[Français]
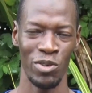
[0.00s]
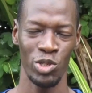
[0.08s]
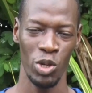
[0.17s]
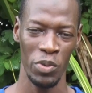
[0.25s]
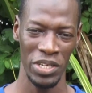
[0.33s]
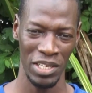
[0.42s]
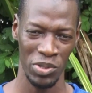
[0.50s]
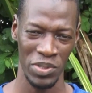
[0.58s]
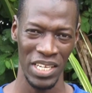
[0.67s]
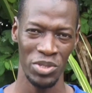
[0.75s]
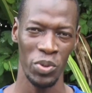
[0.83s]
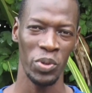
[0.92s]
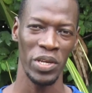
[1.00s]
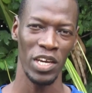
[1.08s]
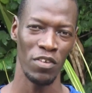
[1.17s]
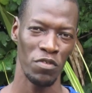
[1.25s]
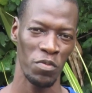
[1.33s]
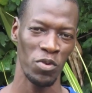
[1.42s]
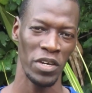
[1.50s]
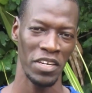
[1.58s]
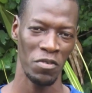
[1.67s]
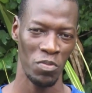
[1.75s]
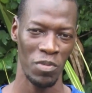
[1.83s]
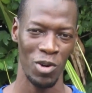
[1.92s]
Euh, nous sommes une association qui œuvre pour le
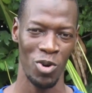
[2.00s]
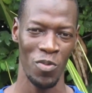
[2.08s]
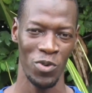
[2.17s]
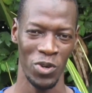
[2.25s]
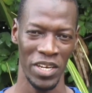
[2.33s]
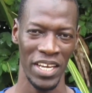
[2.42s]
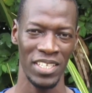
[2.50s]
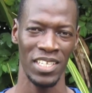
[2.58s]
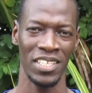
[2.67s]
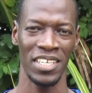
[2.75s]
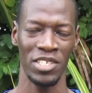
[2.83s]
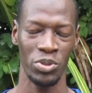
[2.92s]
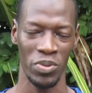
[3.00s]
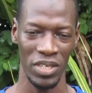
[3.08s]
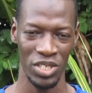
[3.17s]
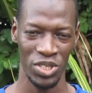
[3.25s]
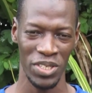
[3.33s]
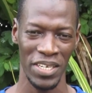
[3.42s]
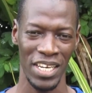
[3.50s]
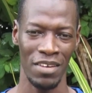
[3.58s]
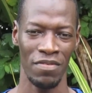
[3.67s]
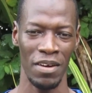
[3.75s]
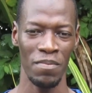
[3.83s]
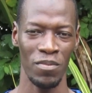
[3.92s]
développement communautaire centrée sur les jeunes et
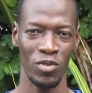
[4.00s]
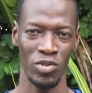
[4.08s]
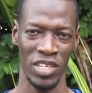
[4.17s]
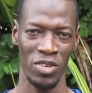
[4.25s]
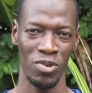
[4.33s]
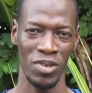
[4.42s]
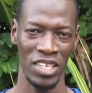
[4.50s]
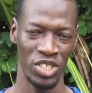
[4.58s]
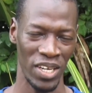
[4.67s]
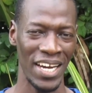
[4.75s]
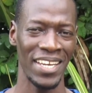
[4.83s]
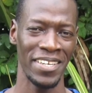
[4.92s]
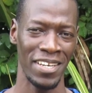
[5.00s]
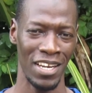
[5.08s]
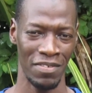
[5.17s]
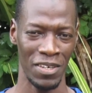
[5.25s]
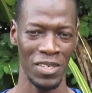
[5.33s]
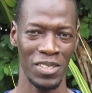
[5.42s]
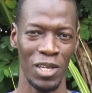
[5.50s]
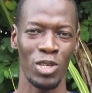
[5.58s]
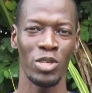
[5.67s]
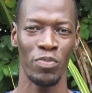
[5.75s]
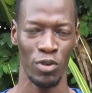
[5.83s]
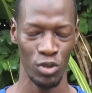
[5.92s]
les femmes. Nous aidons les gens à aller de l'avant dans
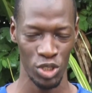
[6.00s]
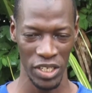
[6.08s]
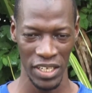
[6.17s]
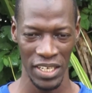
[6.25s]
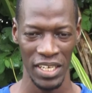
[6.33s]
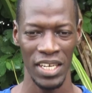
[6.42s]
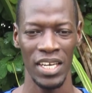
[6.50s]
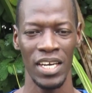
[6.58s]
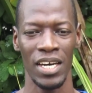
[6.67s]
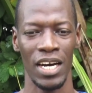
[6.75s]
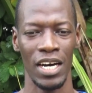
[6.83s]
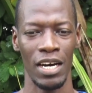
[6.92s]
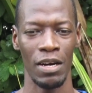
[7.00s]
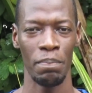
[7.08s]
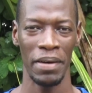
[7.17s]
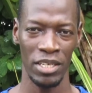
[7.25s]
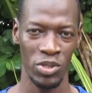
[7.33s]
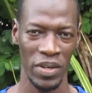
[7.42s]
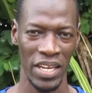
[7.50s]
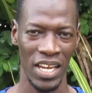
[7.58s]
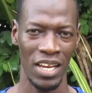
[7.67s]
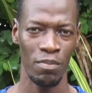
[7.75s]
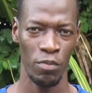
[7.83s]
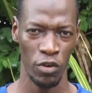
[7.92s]
leurs projets euh,
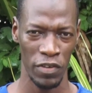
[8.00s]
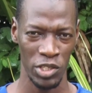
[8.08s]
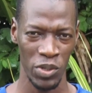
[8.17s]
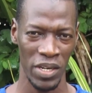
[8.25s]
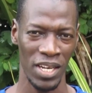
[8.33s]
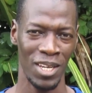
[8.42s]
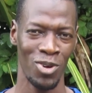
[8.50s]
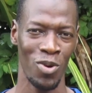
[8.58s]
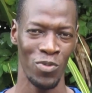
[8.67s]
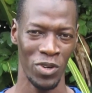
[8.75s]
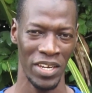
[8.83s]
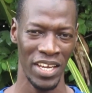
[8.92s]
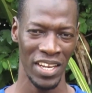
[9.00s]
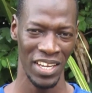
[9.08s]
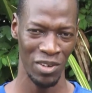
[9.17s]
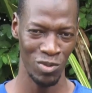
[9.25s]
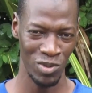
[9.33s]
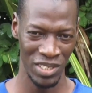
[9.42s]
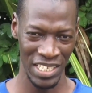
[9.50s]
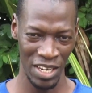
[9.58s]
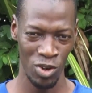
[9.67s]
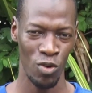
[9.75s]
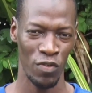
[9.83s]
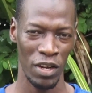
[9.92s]
personnels, professionnels et communautaires et nous
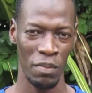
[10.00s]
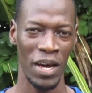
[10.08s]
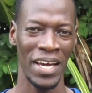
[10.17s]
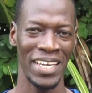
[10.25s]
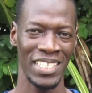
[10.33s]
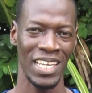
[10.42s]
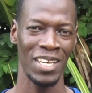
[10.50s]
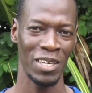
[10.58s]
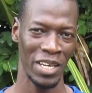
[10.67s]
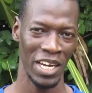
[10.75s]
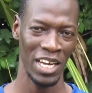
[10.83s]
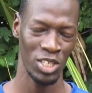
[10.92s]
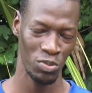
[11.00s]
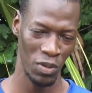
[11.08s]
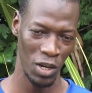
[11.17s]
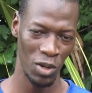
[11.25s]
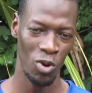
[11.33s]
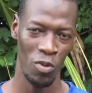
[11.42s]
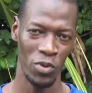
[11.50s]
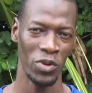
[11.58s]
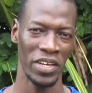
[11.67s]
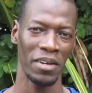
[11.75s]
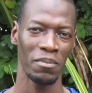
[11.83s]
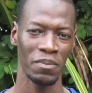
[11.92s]
aidons vraiment à installer un engagement communautaire.